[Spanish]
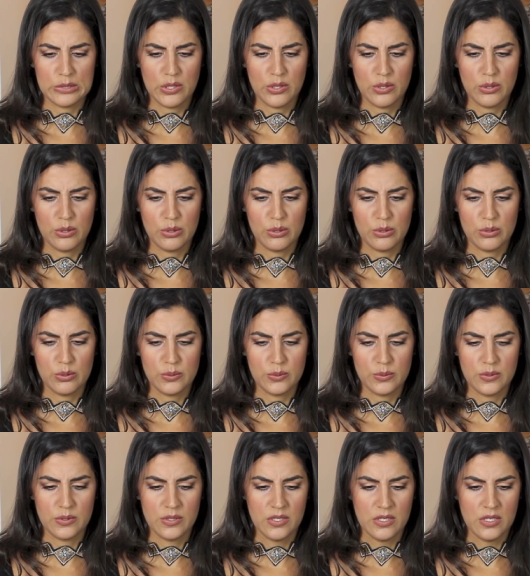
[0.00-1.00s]
No.
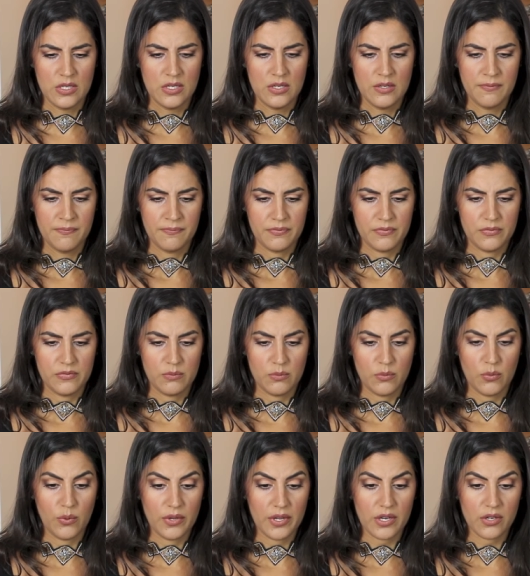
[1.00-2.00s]

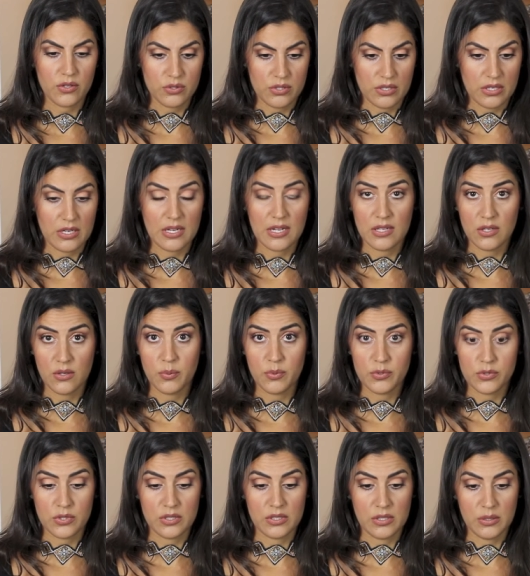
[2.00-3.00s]
Voy a conseguir algo
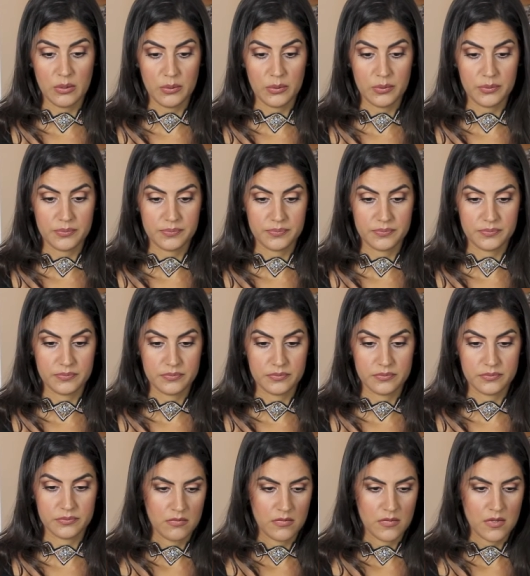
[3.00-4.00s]
positivo.
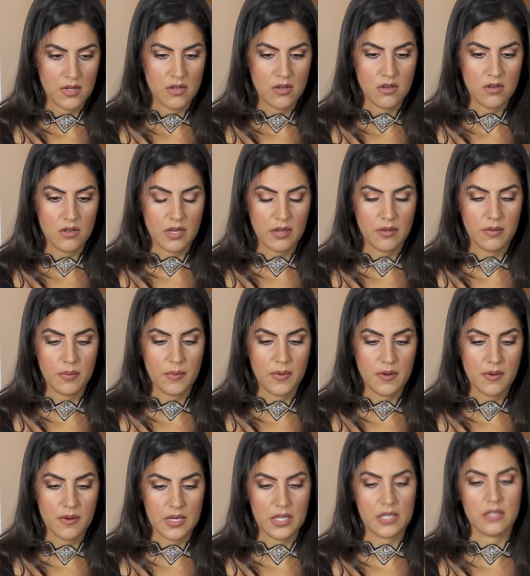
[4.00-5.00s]
Ok, vamos
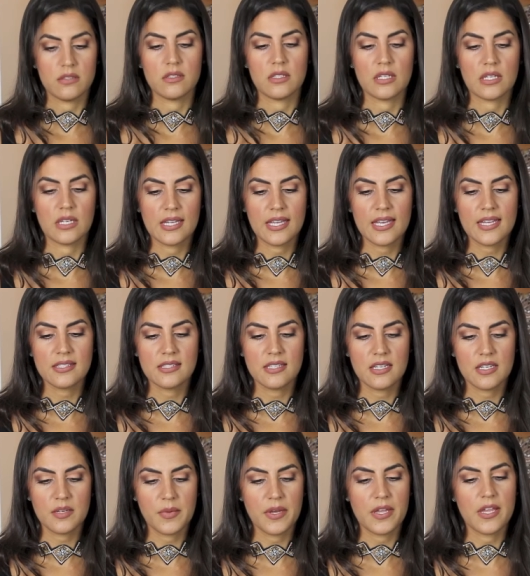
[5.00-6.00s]
a ver este. ¿Qué
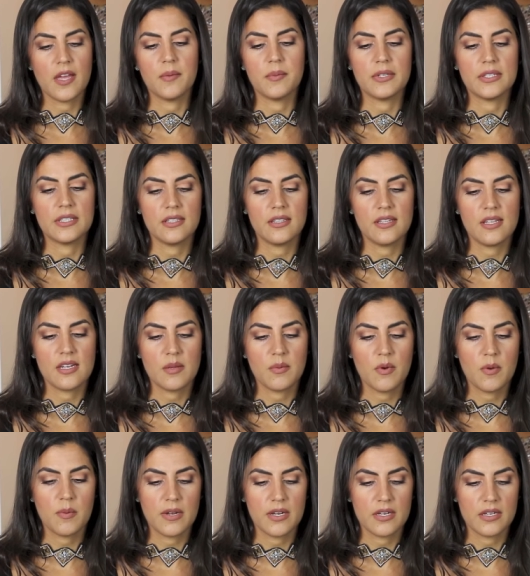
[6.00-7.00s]
hacer en Miami? Te
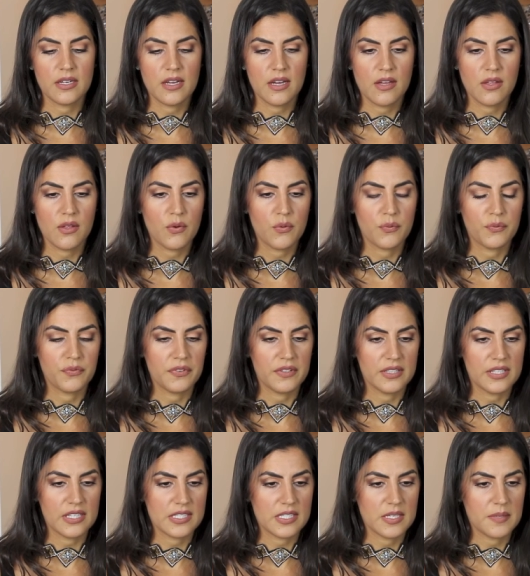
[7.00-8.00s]
tenemos planeado un
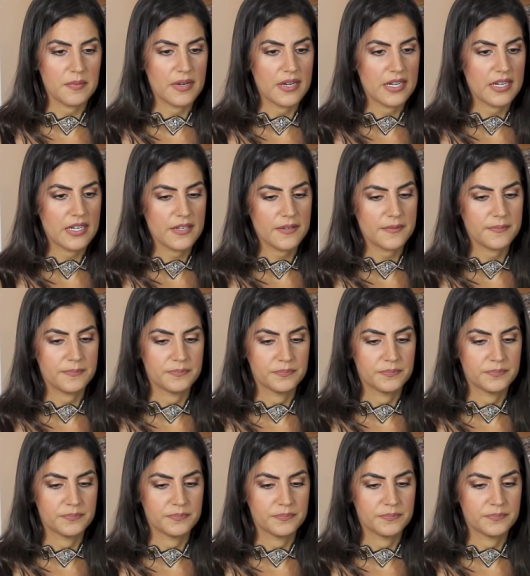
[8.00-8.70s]
fin de semana